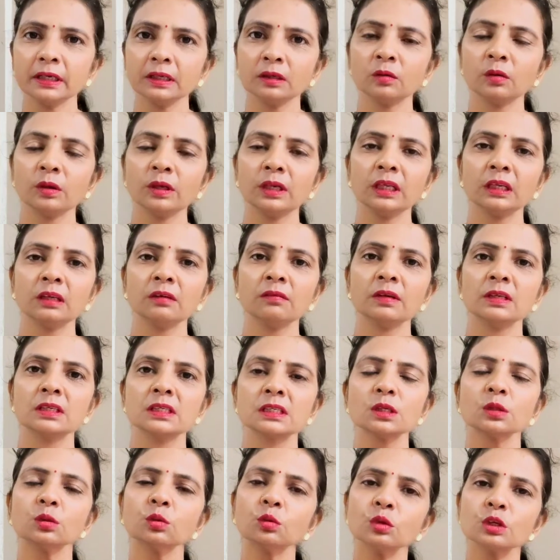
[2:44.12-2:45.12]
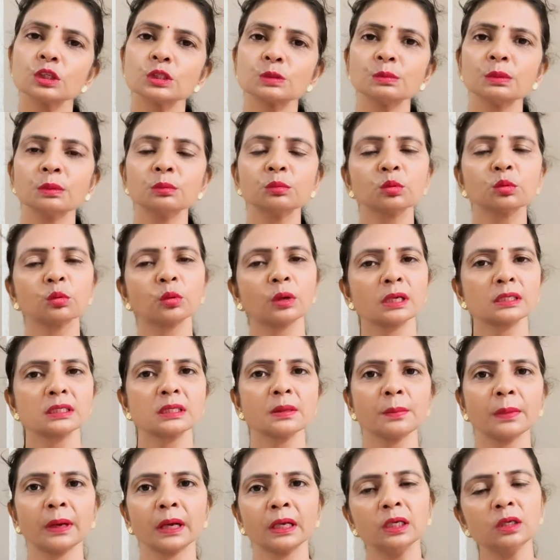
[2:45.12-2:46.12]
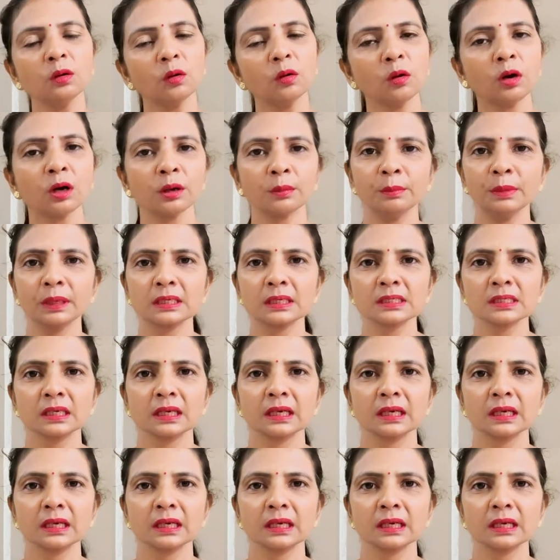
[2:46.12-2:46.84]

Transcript: होने की वजह से तो इसमें हम थोड़ा सा पानी और मिक्स कर